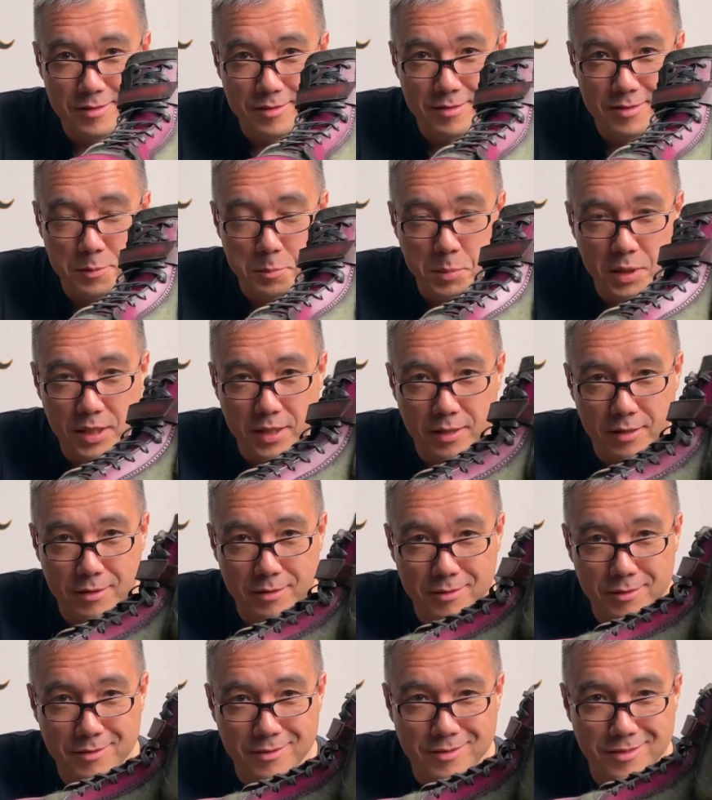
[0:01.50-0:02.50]
Сибирь,
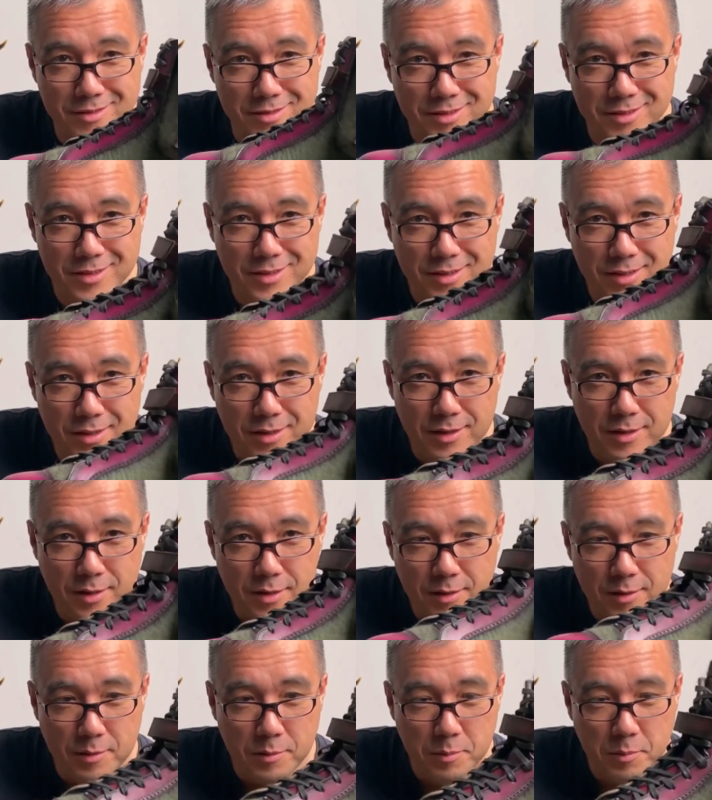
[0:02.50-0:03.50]

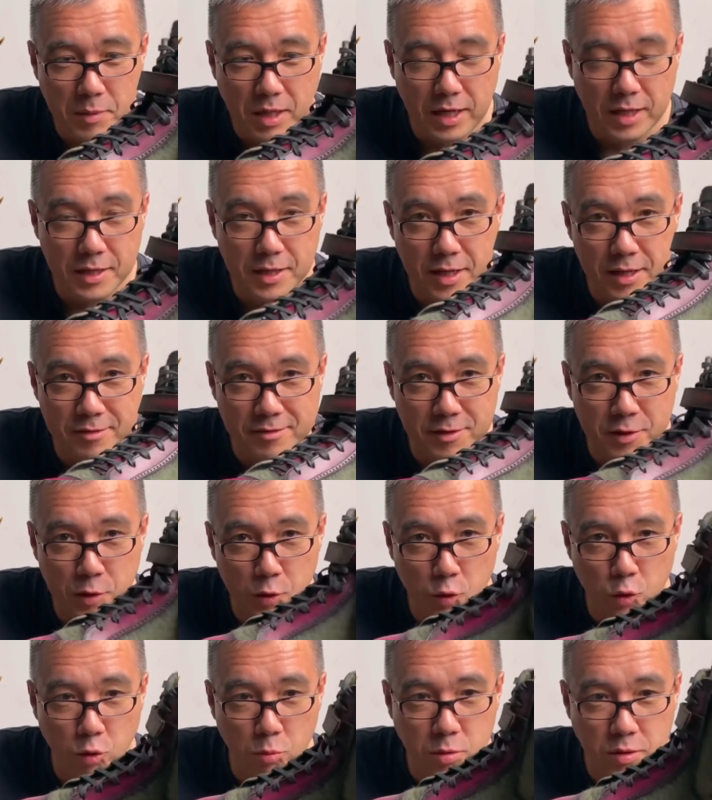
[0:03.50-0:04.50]
Магаданская
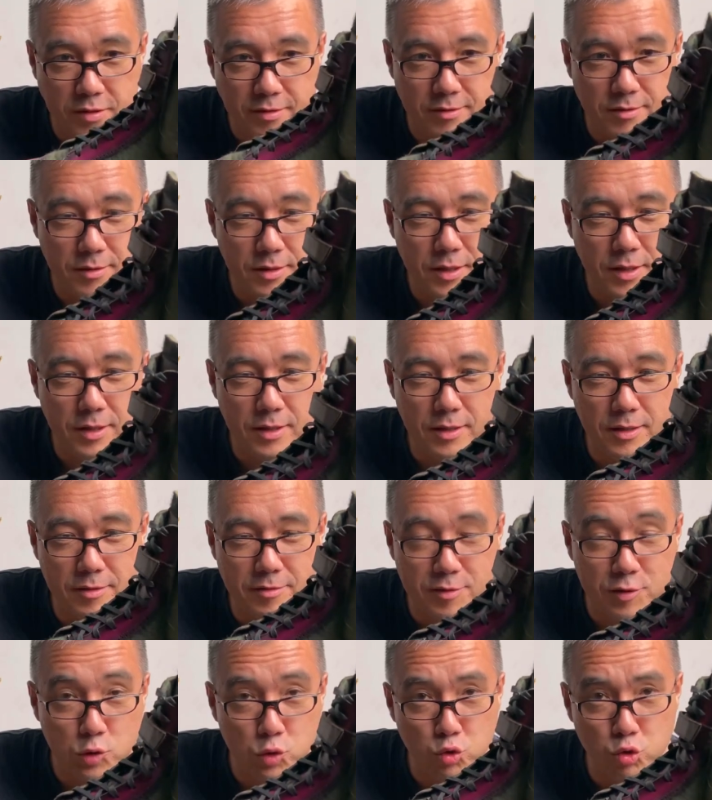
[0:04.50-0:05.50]
область. Я
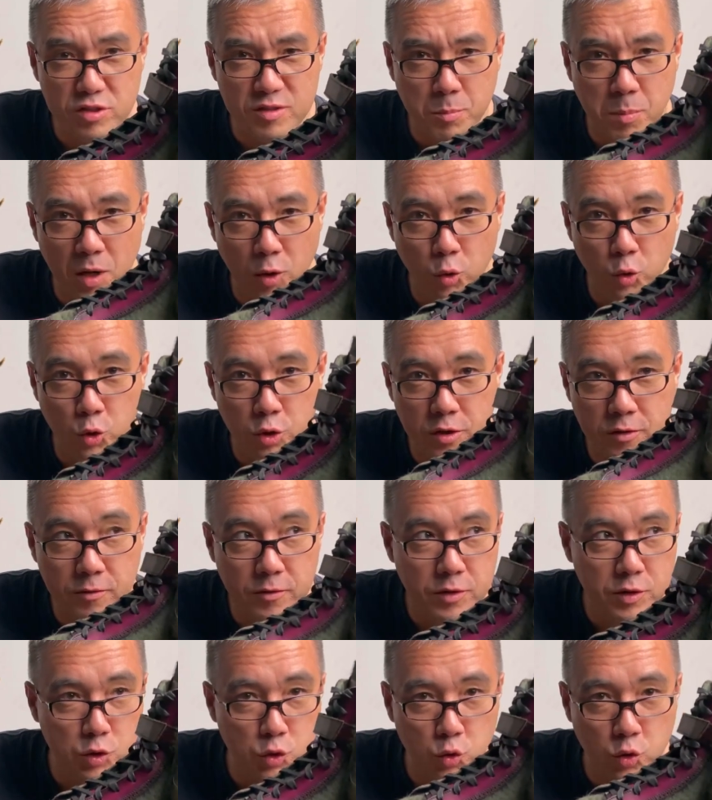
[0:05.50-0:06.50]
слежу за погодой,
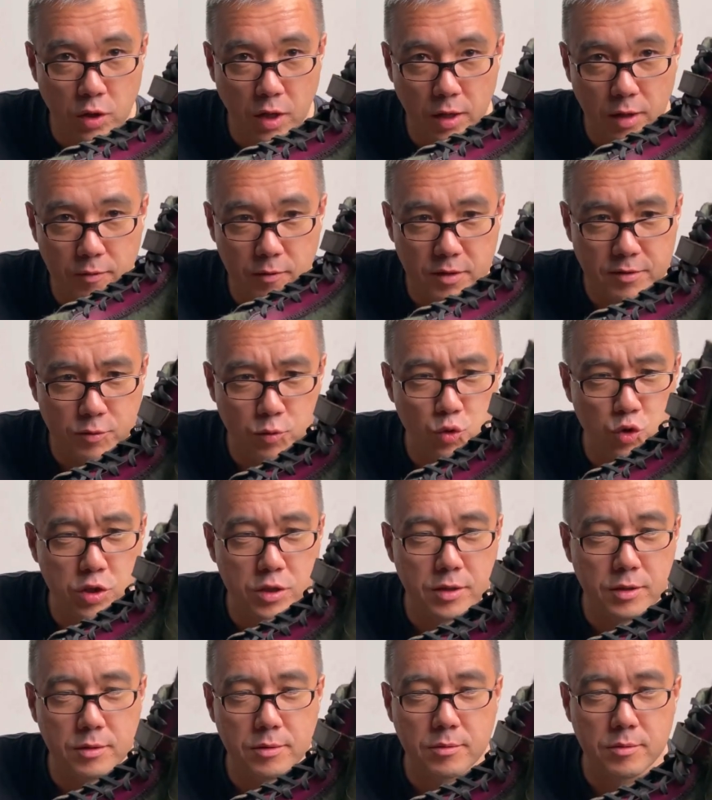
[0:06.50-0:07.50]
вижу, как вас
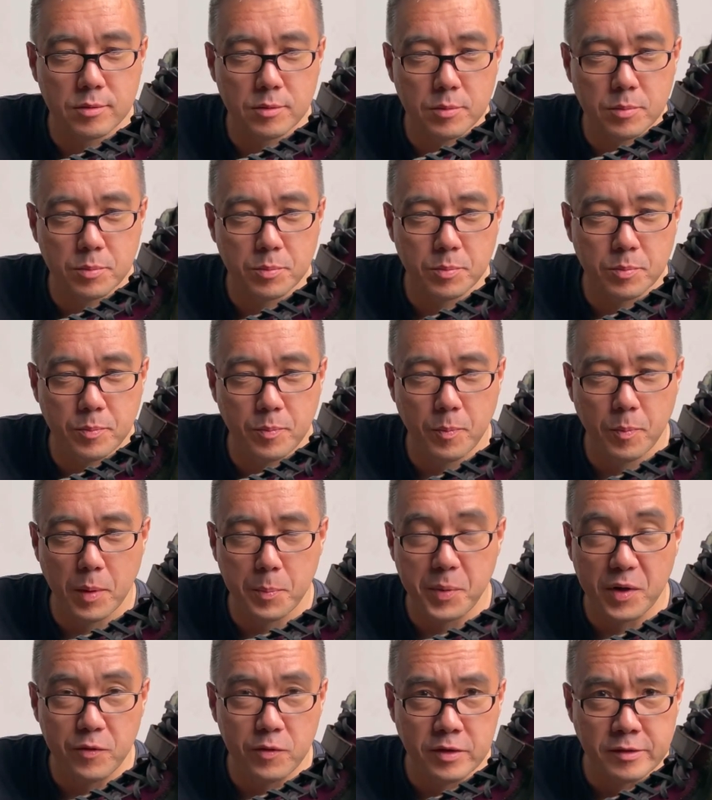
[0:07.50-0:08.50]
уже
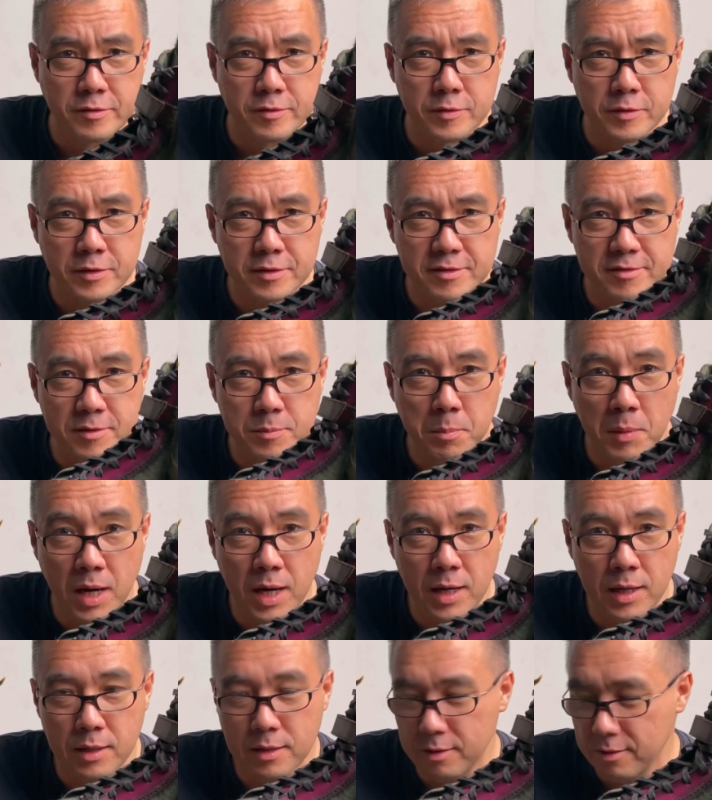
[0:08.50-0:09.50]
поприветствовала
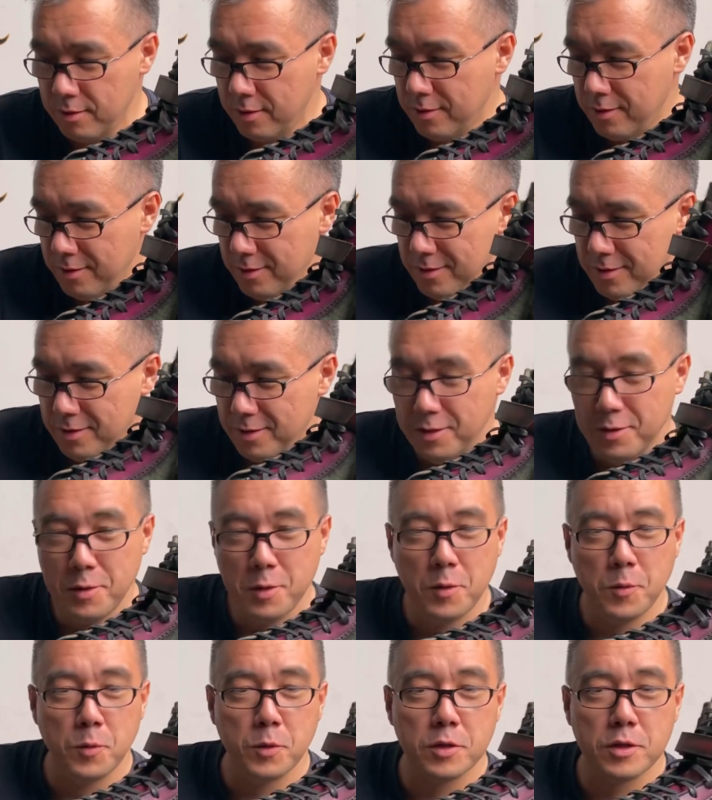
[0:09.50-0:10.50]
зима.
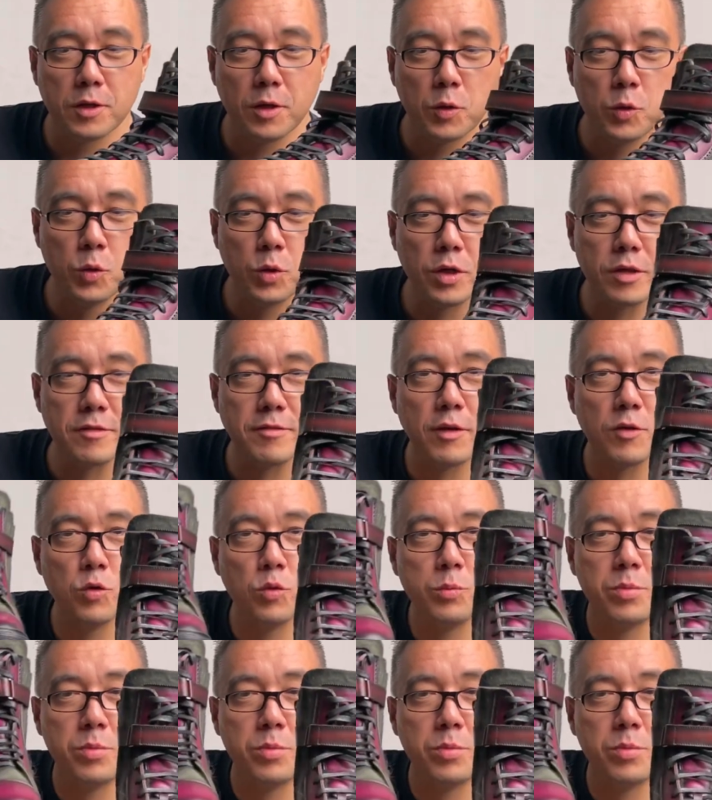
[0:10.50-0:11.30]
Вот такую красоту